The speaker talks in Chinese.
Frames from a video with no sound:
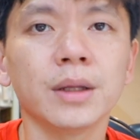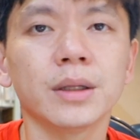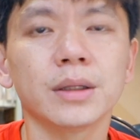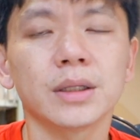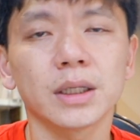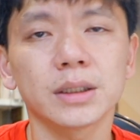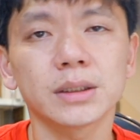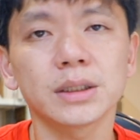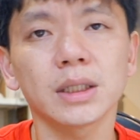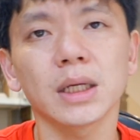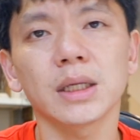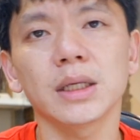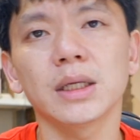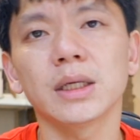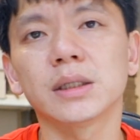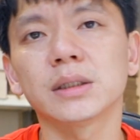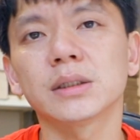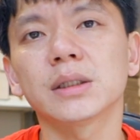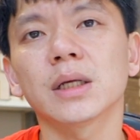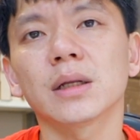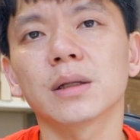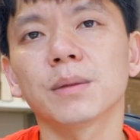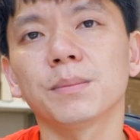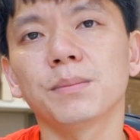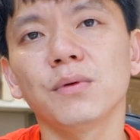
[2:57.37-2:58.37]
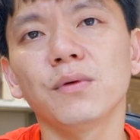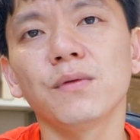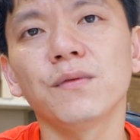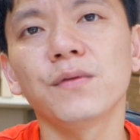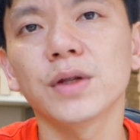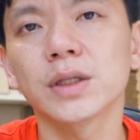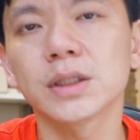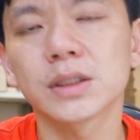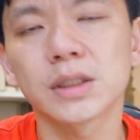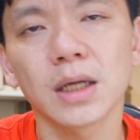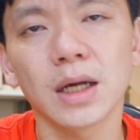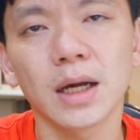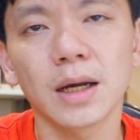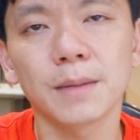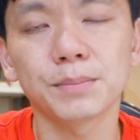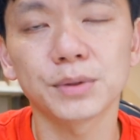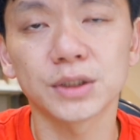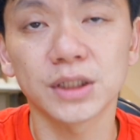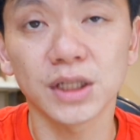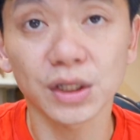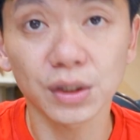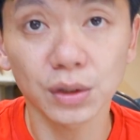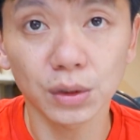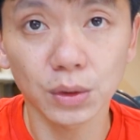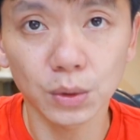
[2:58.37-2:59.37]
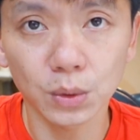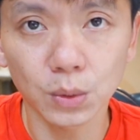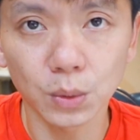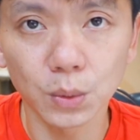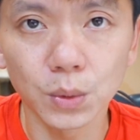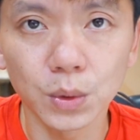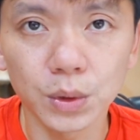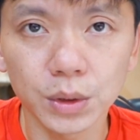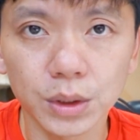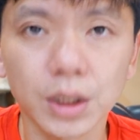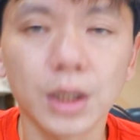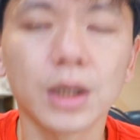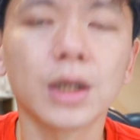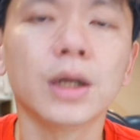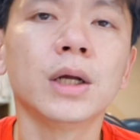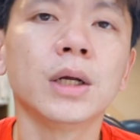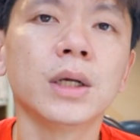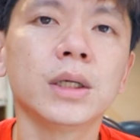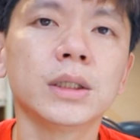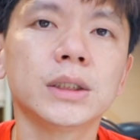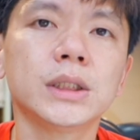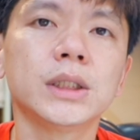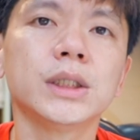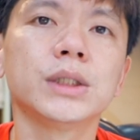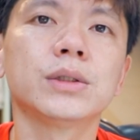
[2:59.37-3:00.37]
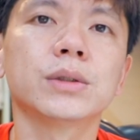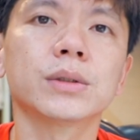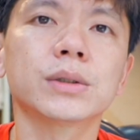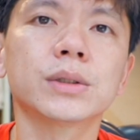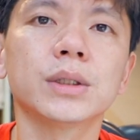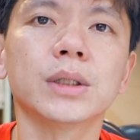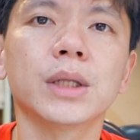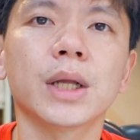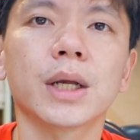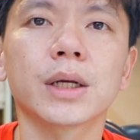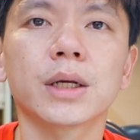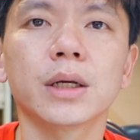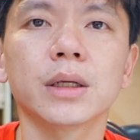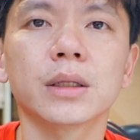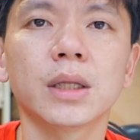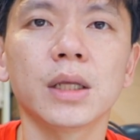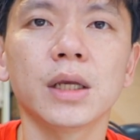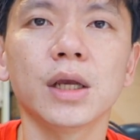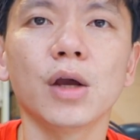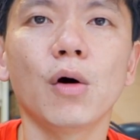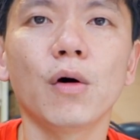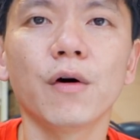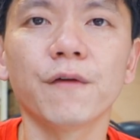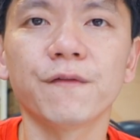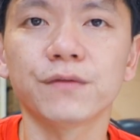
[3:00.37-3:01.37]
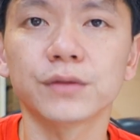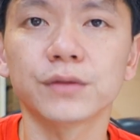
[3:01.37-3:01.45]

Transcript: 然后在影像的部分差比较多的，其实就是那颗 TOF